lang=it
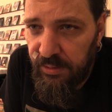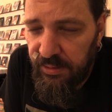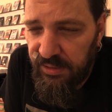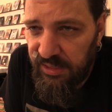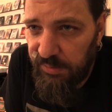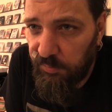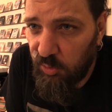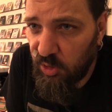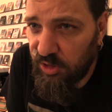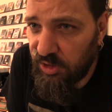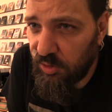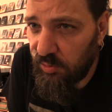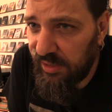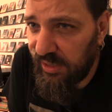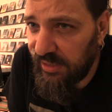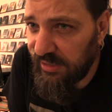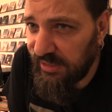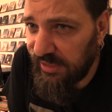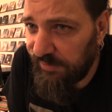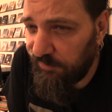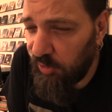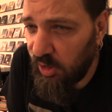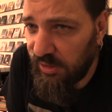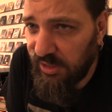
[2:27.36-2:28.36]
dimostrano
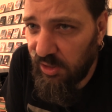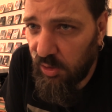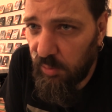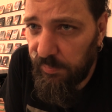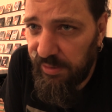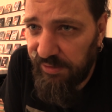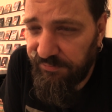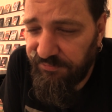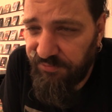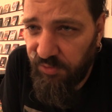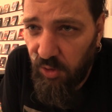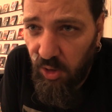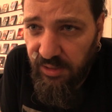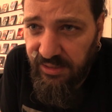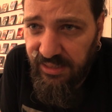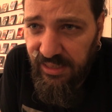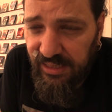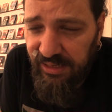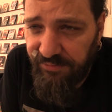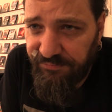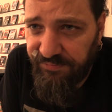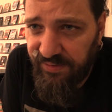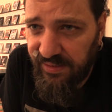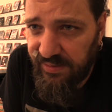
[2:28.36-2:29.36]
un'altra volta come a volte
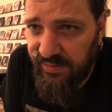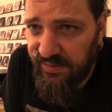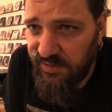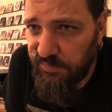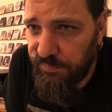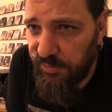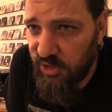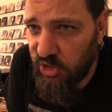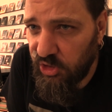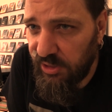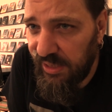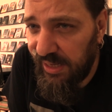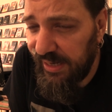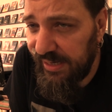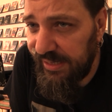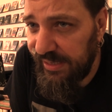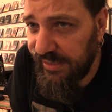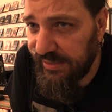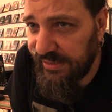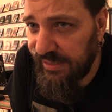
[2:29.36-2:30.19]
gli effetti speciali